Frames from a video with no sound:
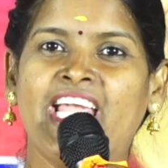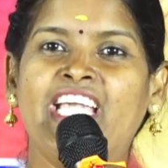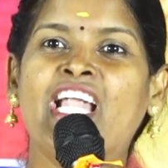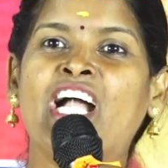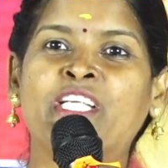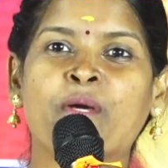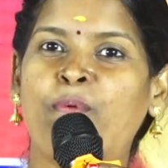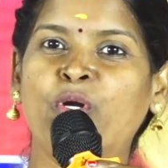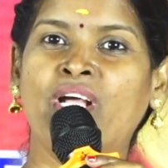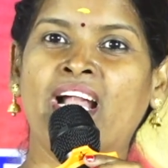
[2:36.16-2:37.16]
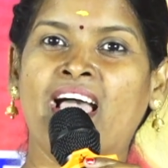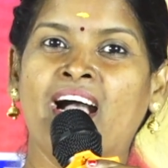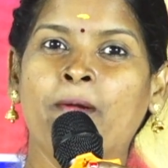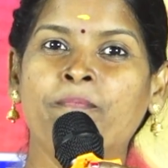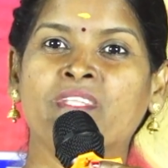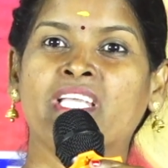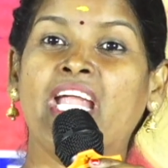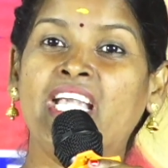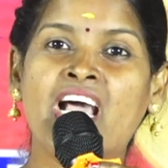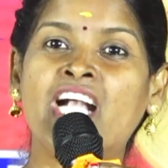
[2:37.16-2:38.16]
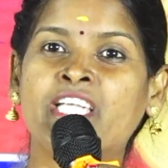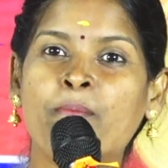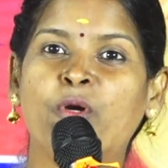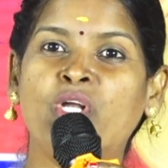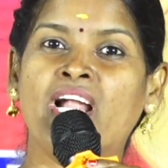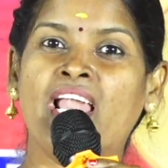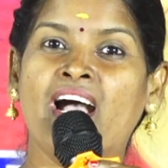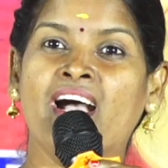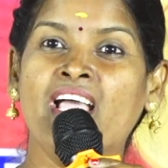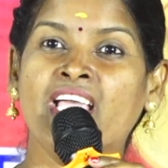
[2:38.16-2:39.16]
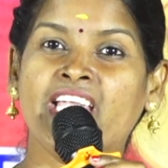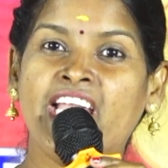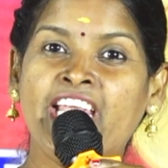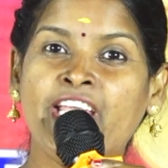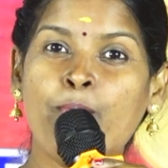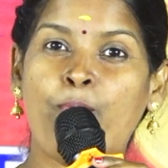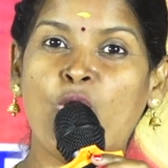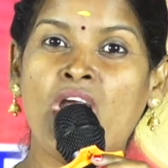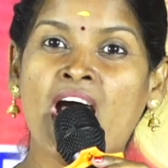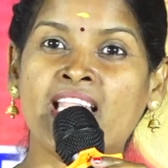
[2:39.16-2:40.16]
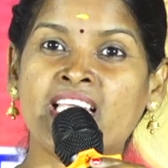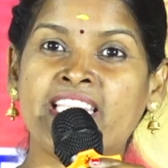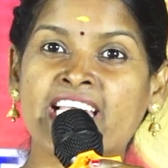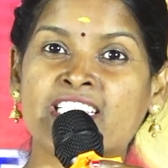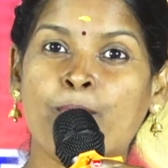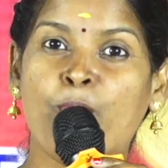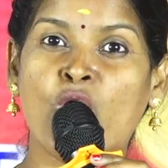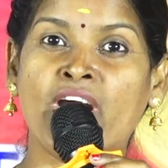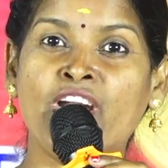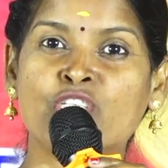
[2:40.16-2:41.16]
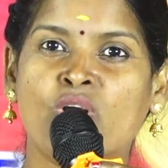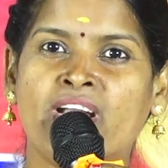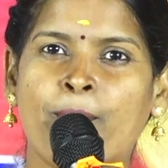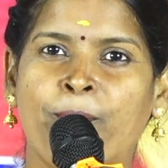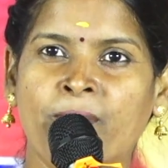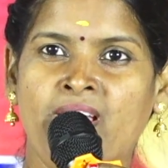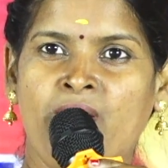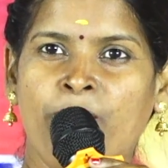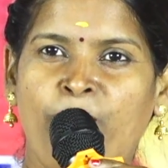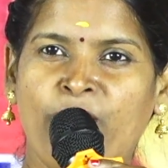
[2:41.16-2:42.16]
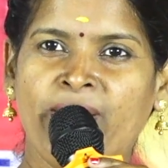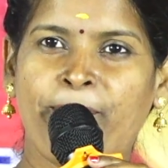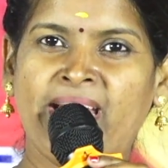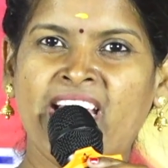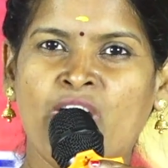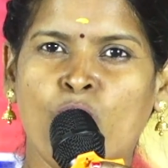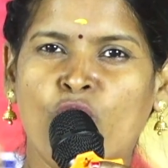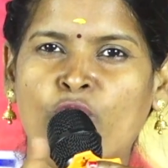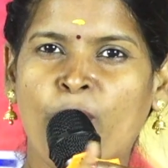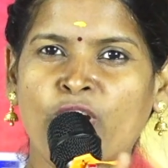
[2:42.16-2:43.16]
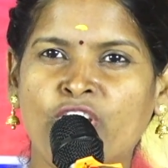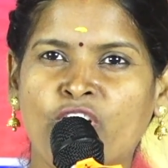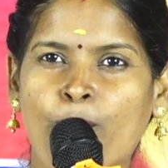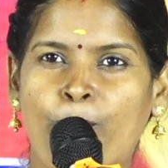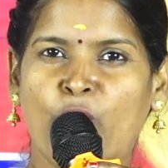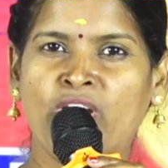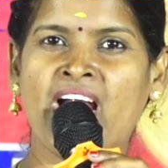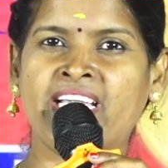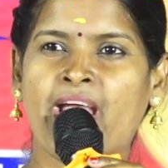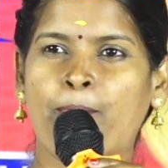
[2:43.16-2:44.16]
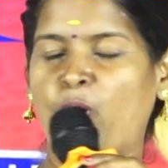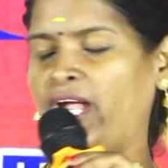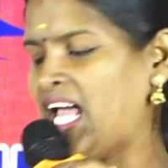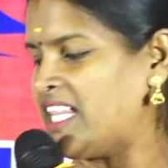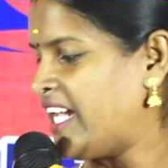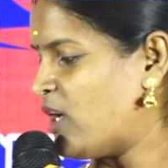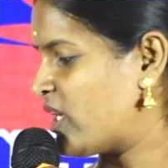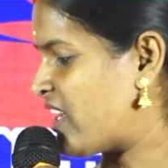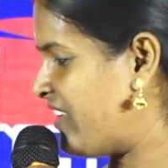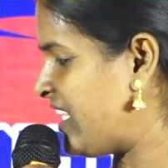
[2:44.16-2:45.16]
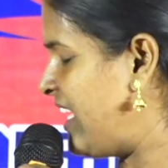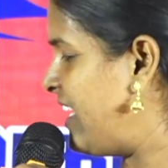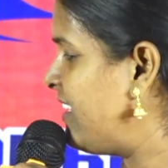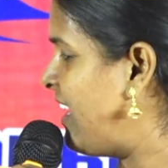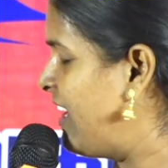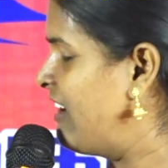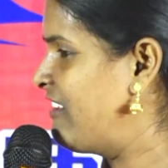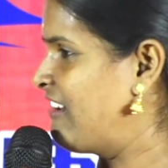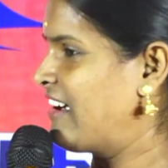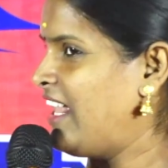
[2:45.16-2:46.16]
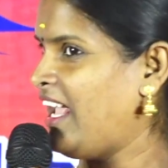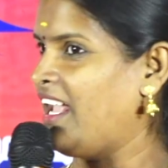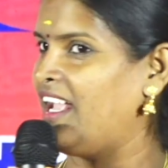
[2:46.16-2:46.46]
என்னாட்டம் பொண்ணுகளா என்னாட்டம் பொண்ணுகளா இனியும் பொல்லாத தேசம் போறேன்னு சொல்ற போய் பையனை ஒரு பொழுதுக்கும் பொண்டாட்டியா போயிடாதீங்கன்னு ஒரு கவிஞன் எழுதினான் நடுவர் அவர்களை